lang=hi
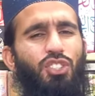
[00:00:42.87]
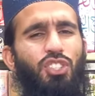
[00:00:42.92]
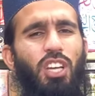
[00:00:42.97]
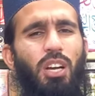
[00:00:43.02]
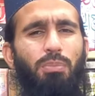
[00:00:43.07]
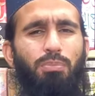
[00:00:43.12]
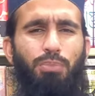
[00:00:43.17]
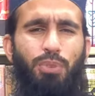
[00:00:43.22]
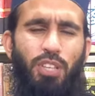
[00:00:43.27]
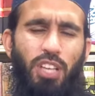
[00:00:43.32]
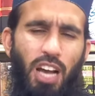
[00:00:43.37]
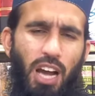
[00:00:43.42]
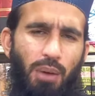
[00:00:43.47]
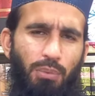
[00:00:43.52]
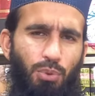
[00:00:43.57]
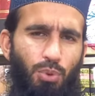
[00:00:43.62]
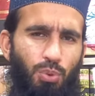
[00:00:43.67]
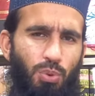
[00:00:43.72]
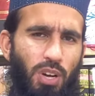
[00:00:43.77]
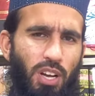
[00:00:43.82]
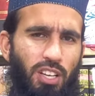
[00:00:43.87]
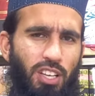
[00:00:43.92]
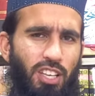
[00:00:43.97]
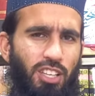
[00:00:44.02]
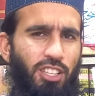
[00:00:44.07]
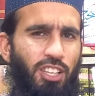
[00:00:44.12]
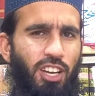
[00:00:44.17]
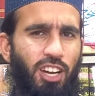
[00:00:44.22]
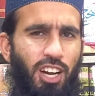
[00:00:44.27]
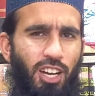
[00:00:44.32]
जब भी आप दुआ के
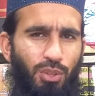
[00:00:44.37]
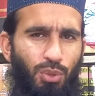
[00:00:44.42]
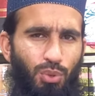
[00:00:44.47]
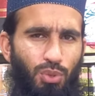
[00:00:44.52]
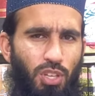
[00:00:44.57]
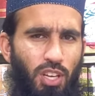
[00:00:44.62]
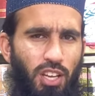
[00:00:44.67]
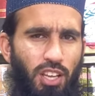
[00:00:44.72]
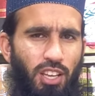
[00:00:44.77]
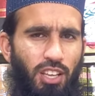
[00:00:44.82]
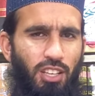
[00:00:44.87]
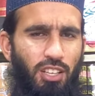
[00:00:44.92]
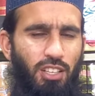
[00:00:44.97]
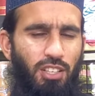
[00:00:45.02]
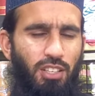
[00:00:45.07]
लिए हाथ उठाएं